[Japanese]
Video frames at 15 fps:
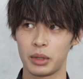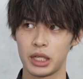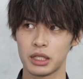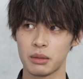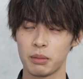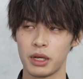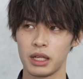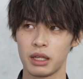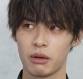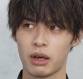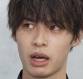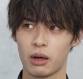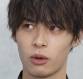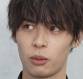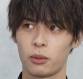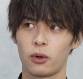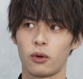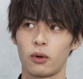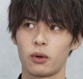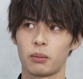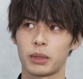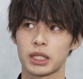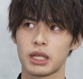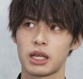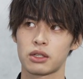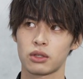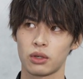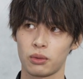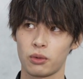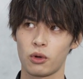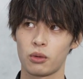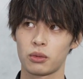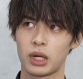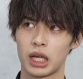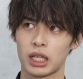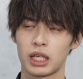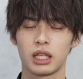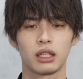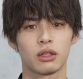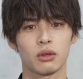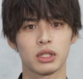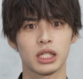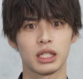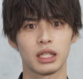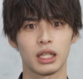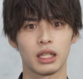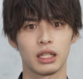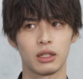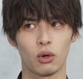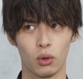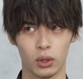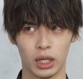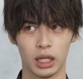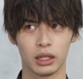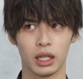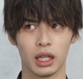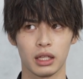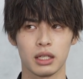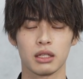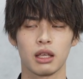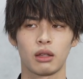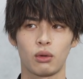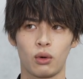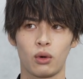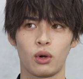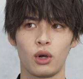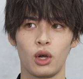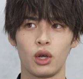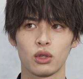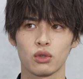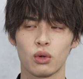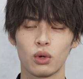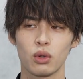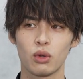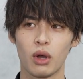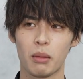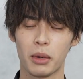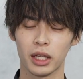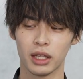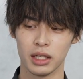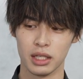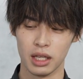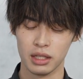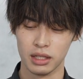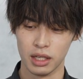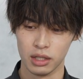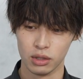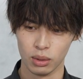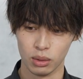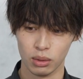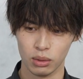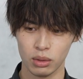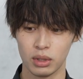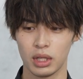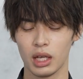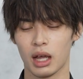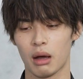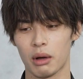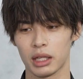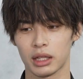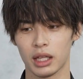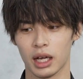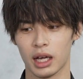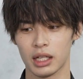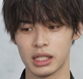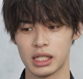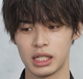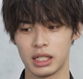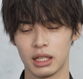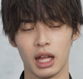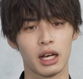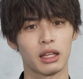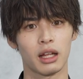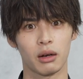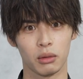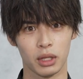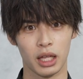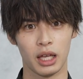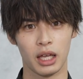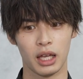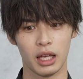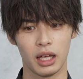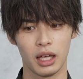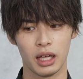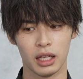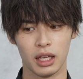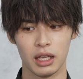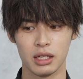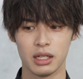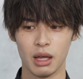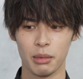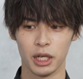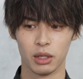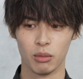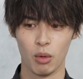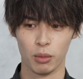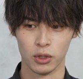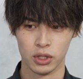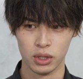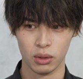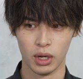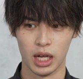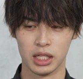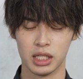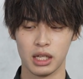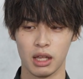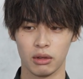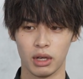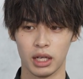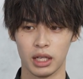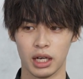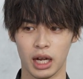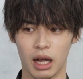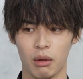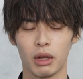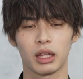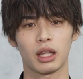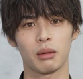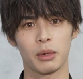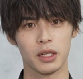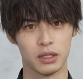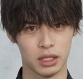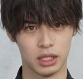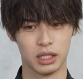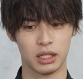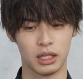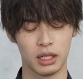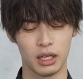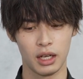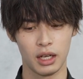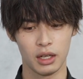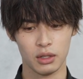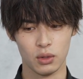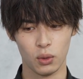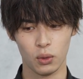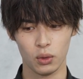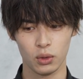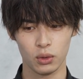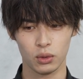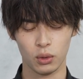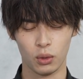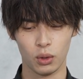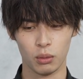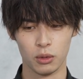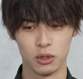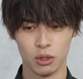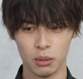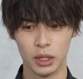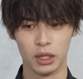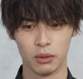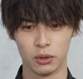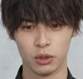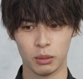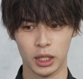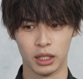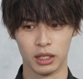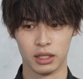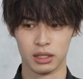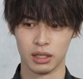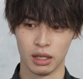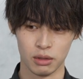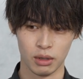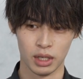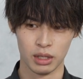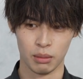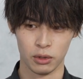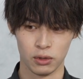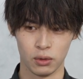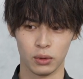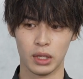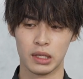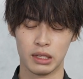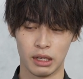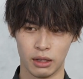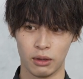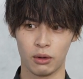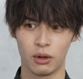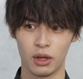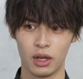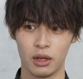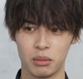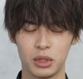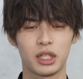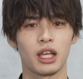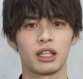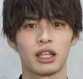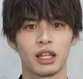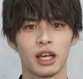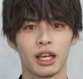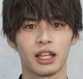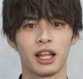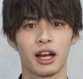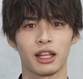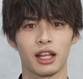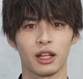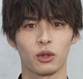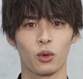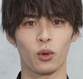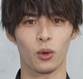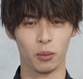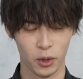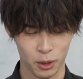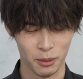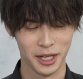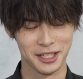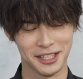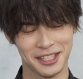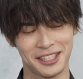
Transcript: エスパーダはほぼ、まあ、最初のフォームが金と進路だったんですけどそれとはまた全然ちょっと打って変わった感じになれたので剣さばきももちろん8年の間に変わってますしそういうところも全て含めて必殺技もそうですけど見ていただけたらなと思いま